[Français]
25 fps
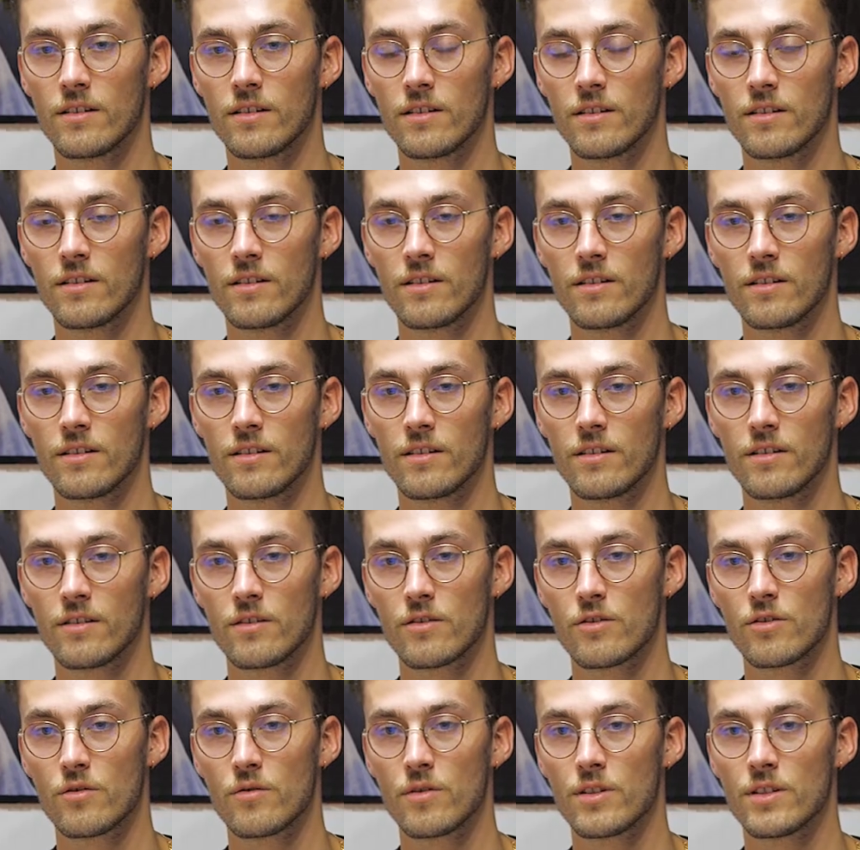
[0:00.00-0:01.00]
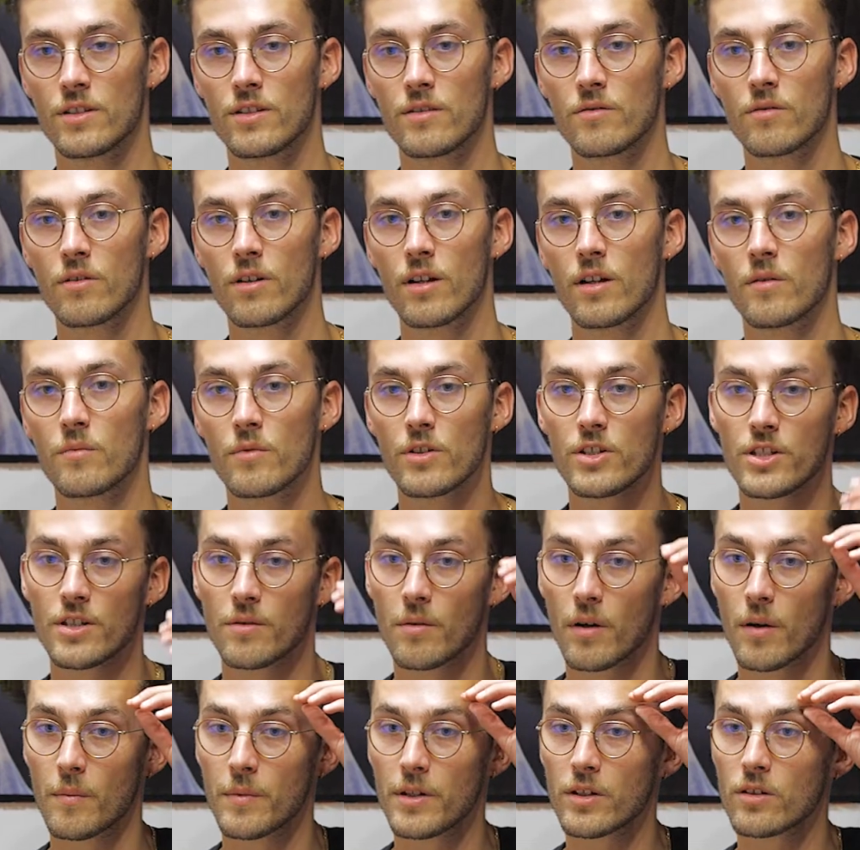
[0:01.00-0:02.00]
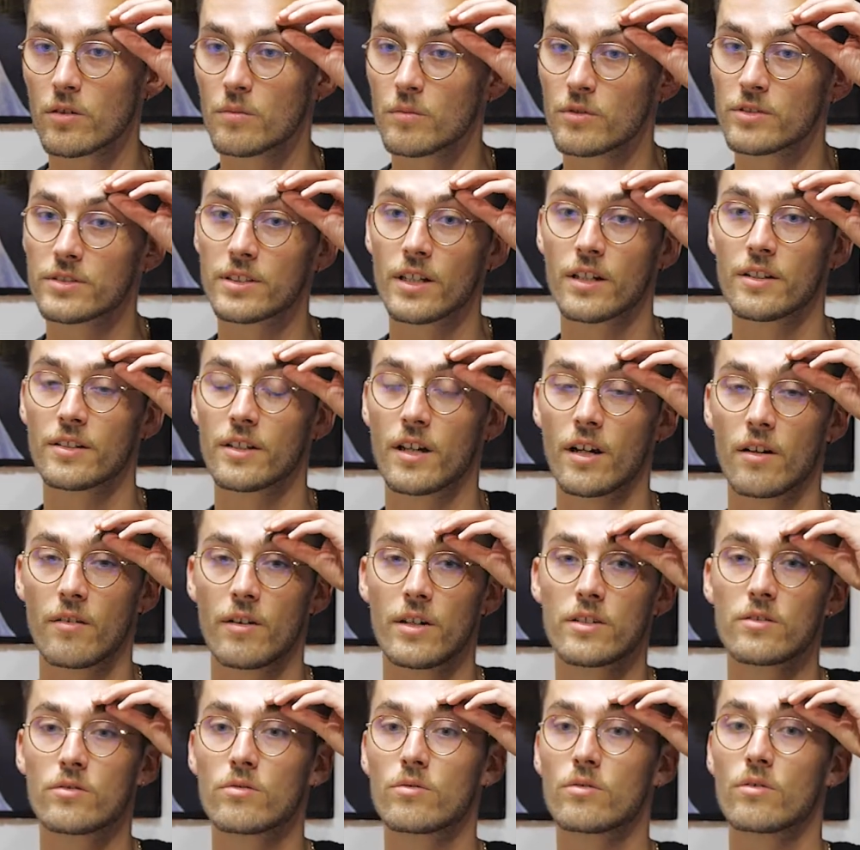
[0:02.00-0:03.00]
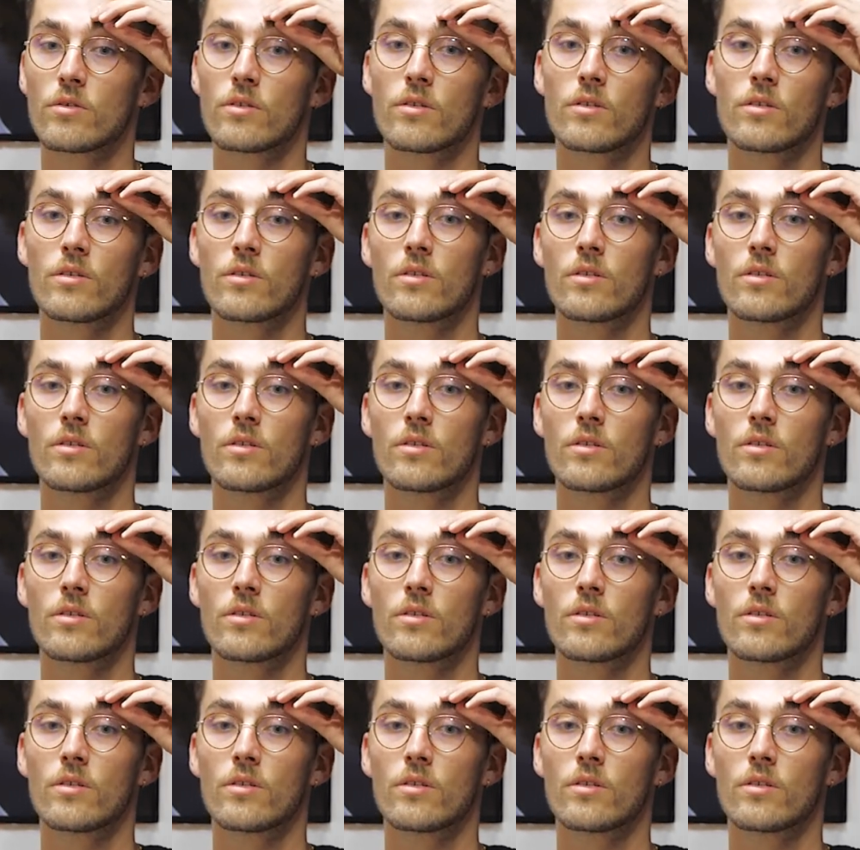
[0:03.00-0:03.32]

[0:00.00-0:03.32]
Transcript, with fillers: et je lui ai dit, voilà, moi j'aimerais bien commencer un travail sur,